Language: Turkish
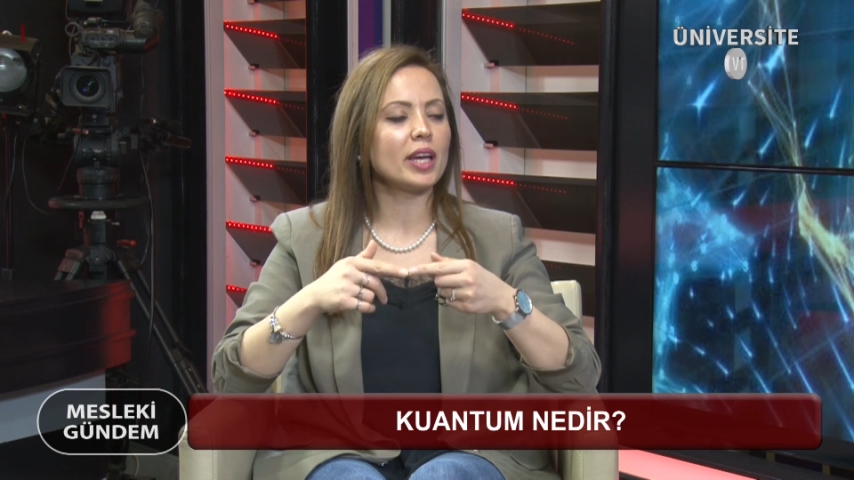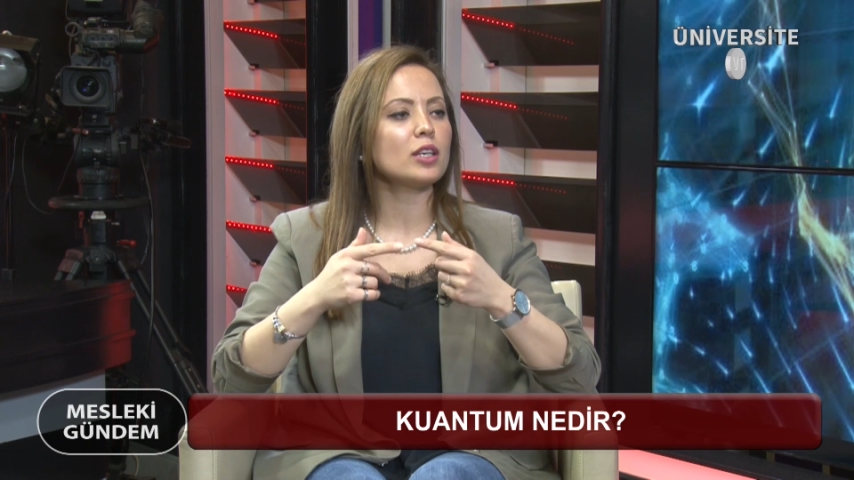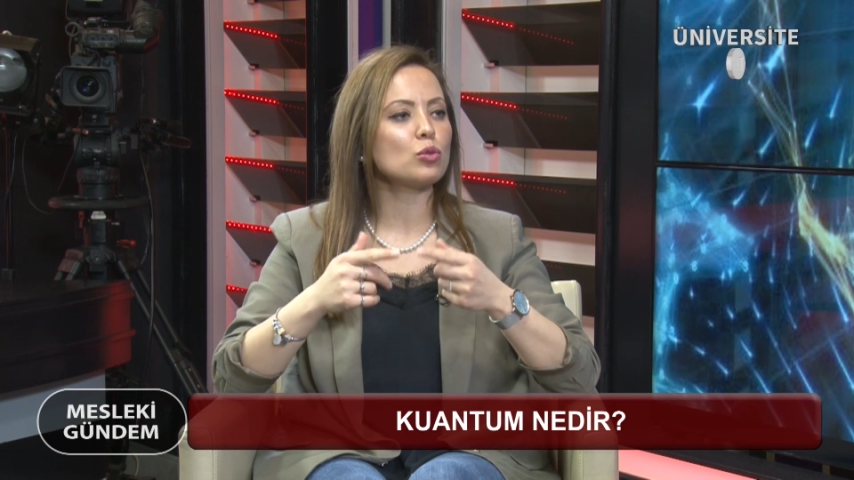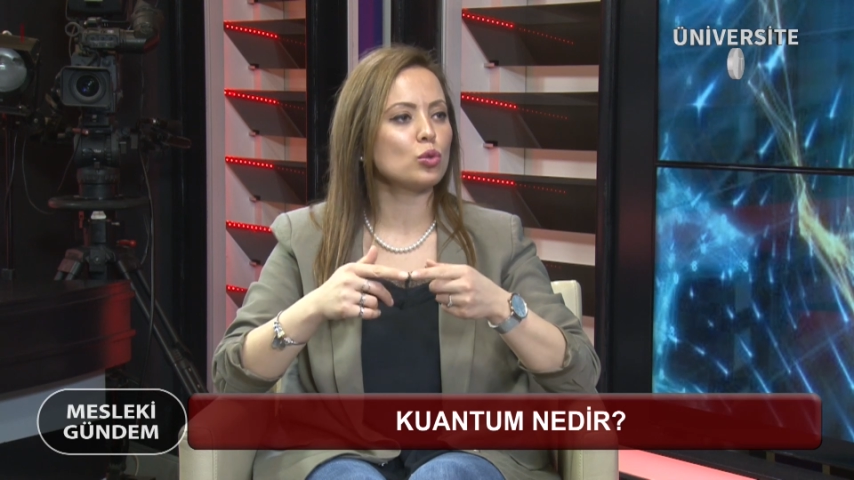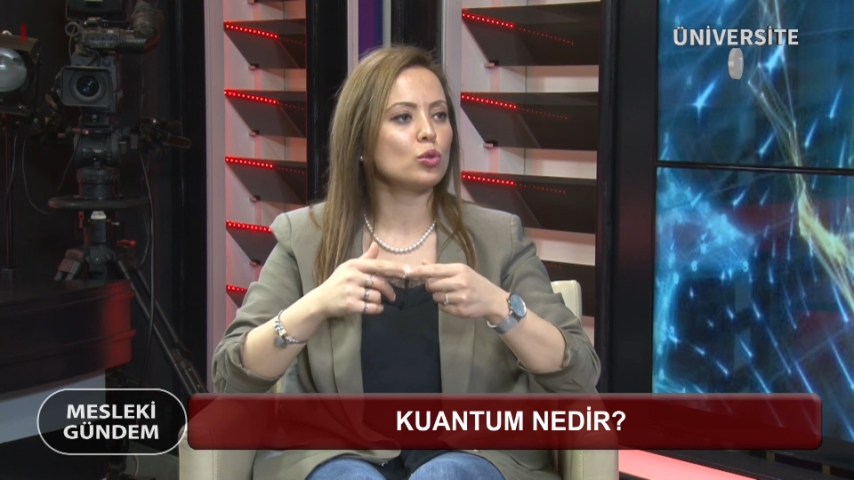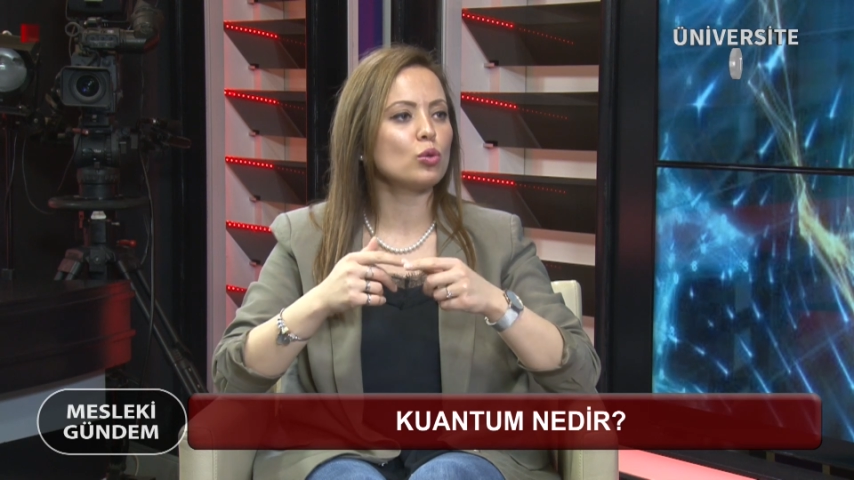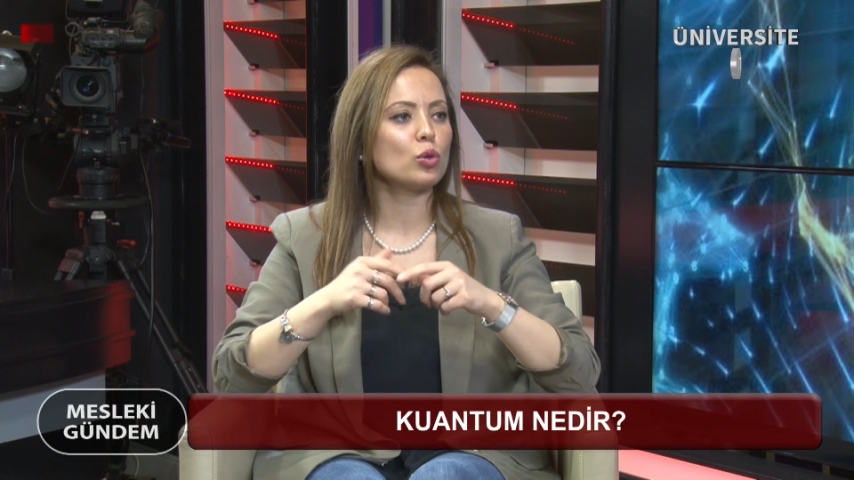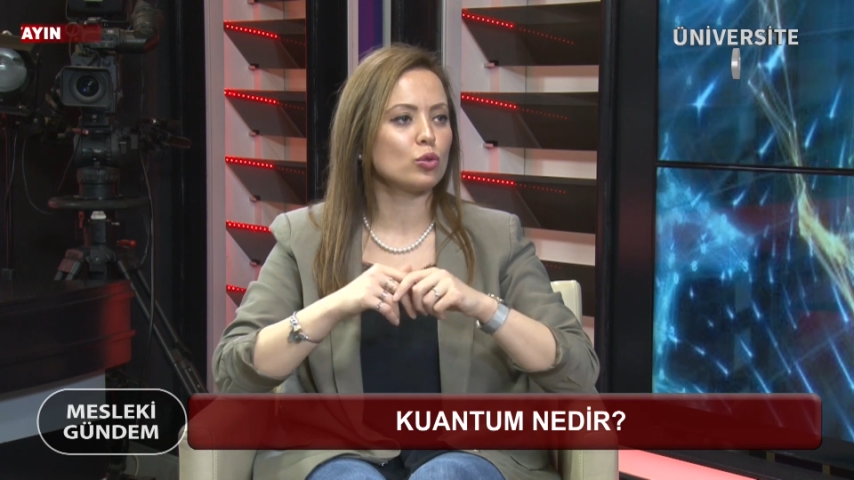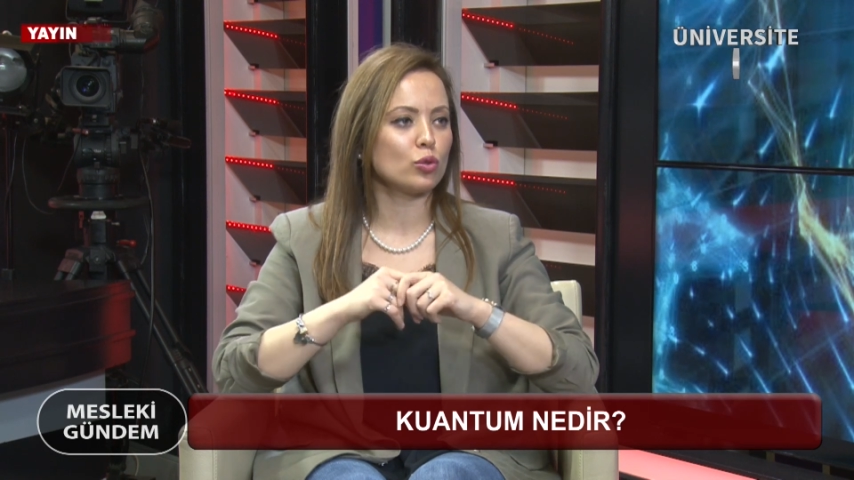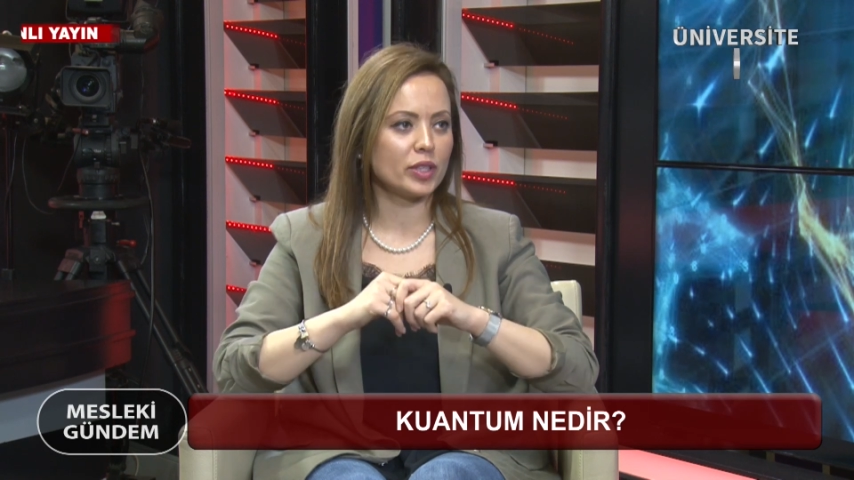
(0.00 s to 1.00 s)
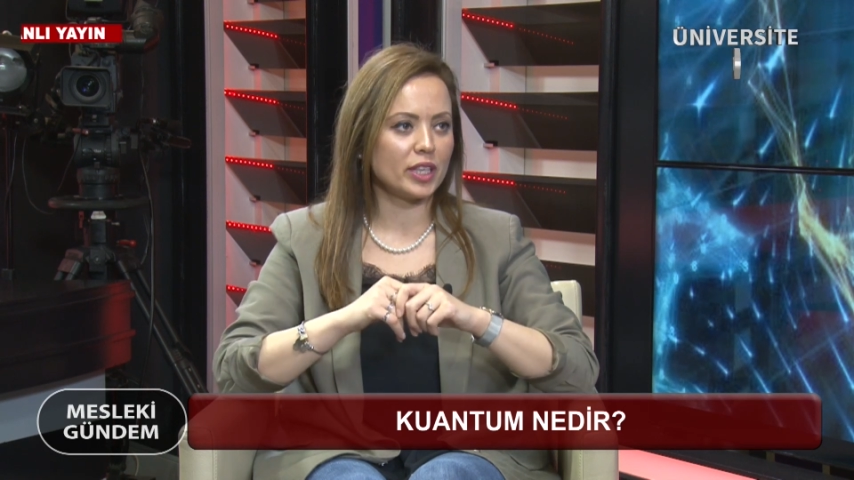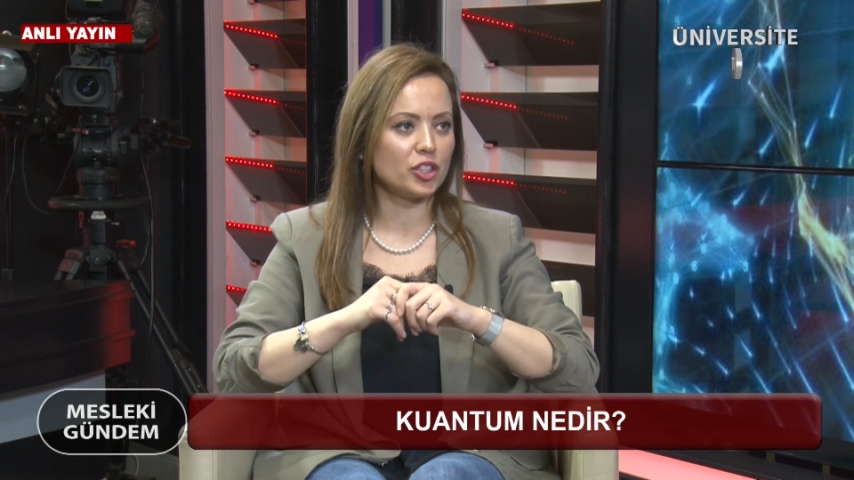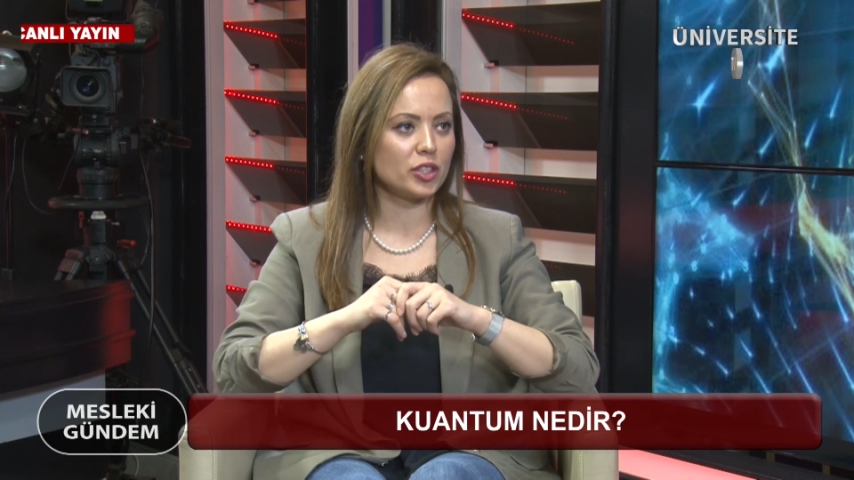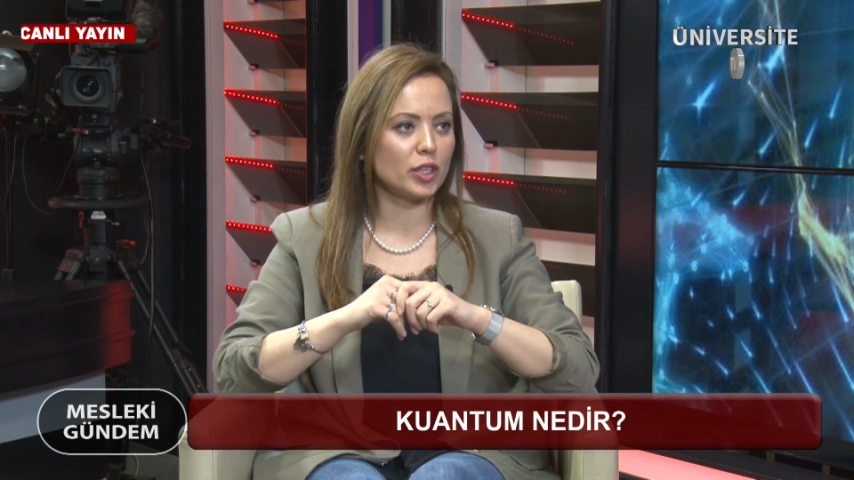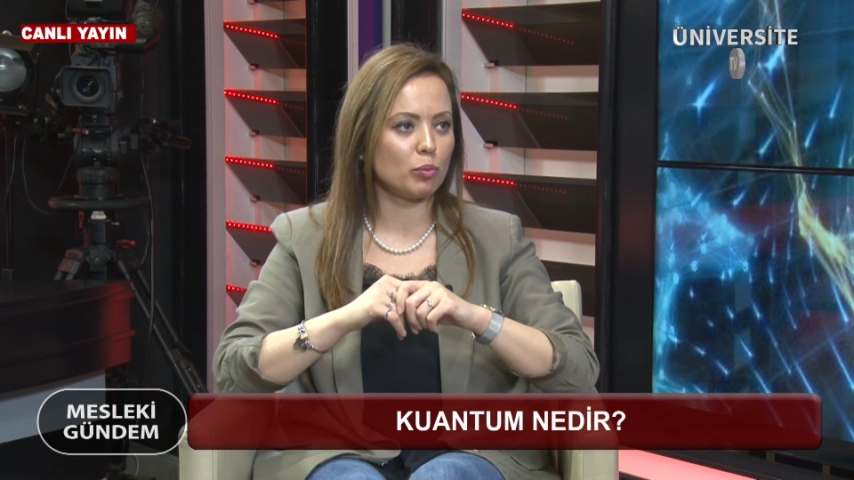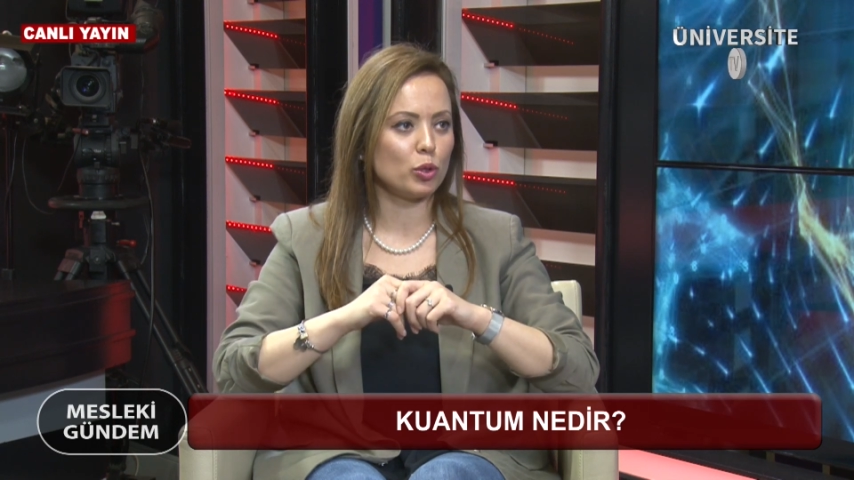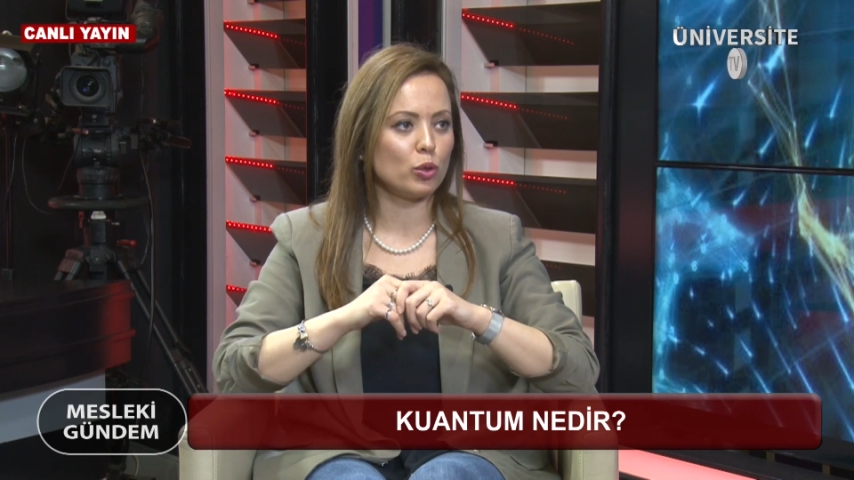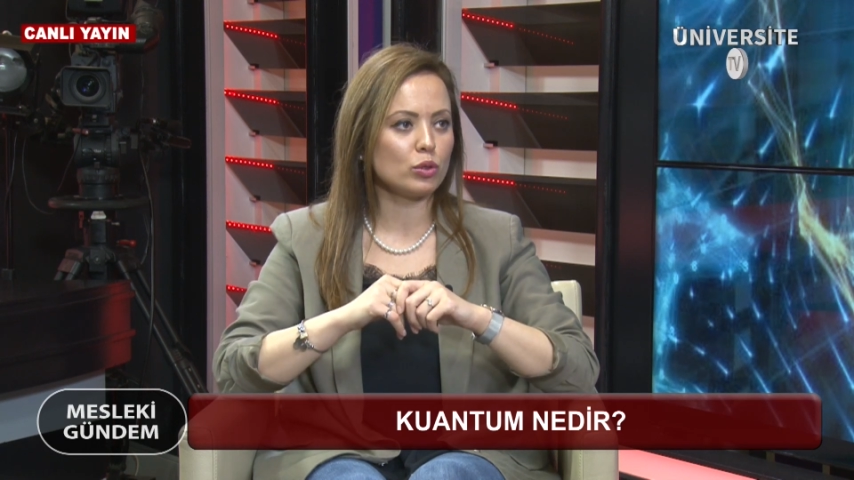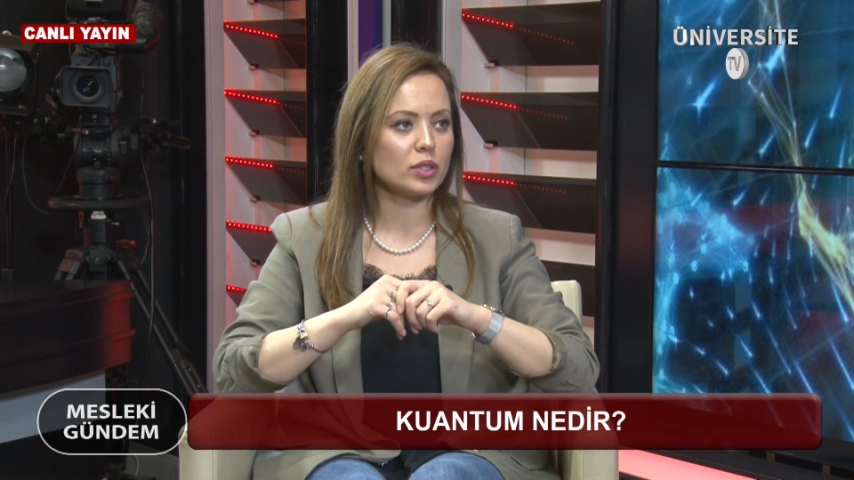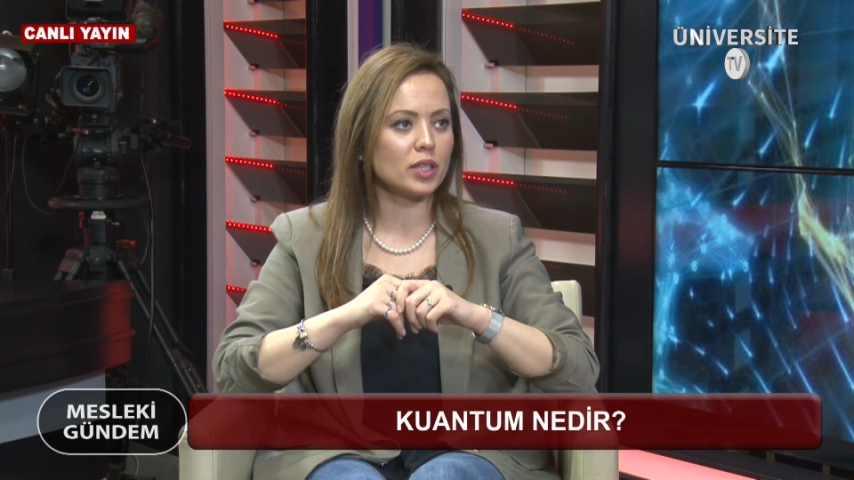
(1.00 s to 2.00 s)
eğer suyun kodunu
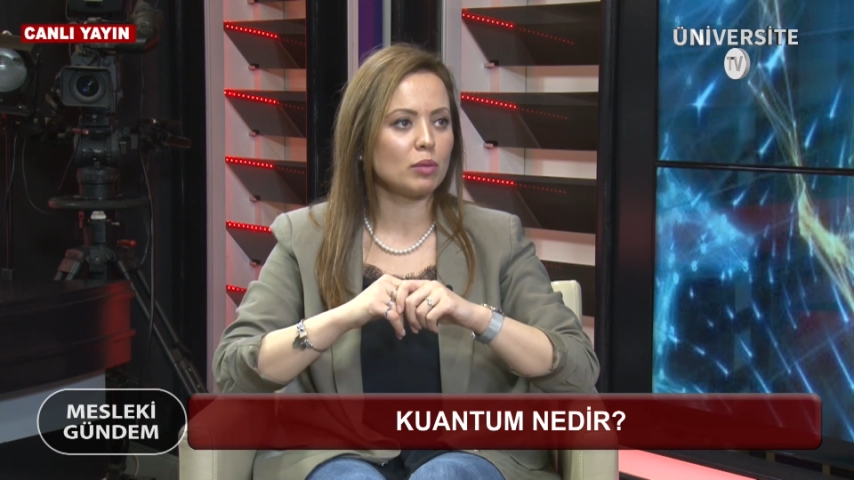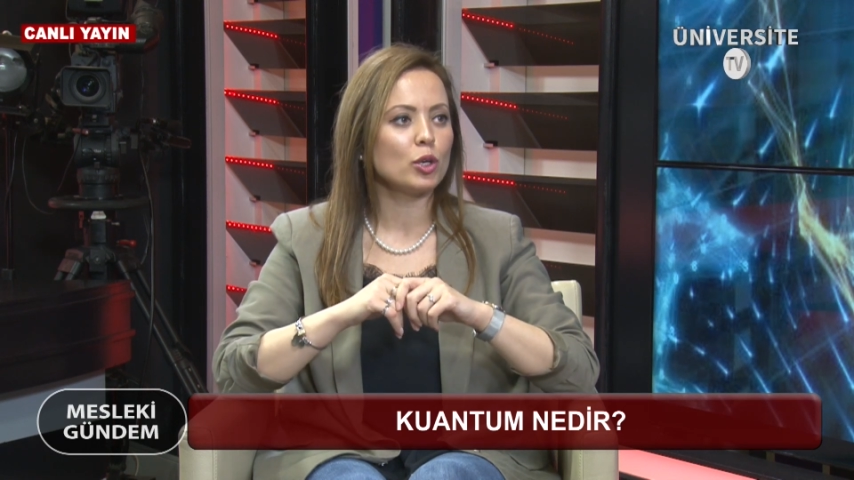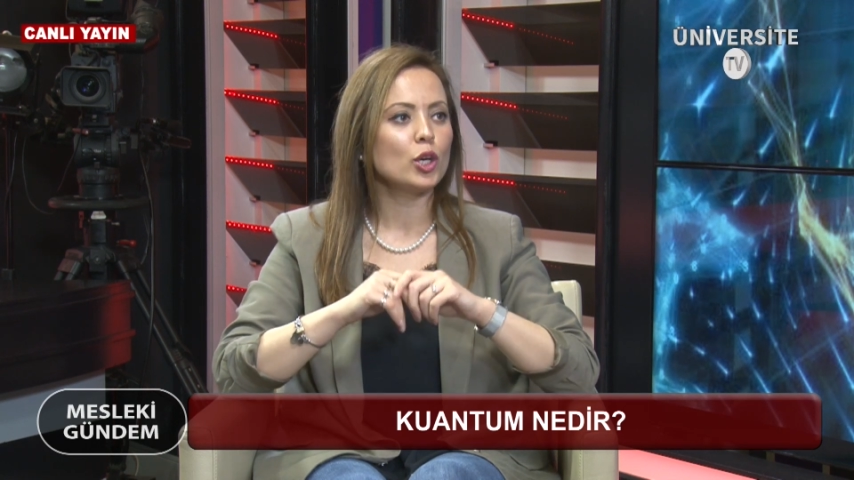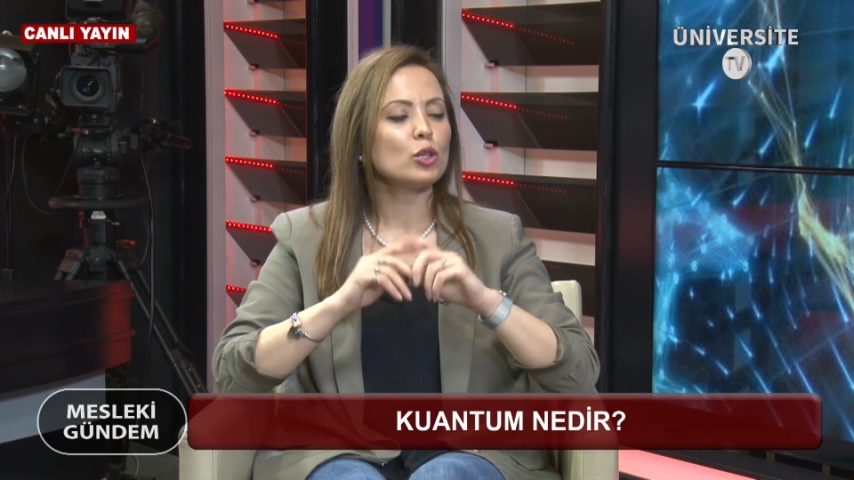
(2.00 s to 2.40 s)
değiştirebiliyorsam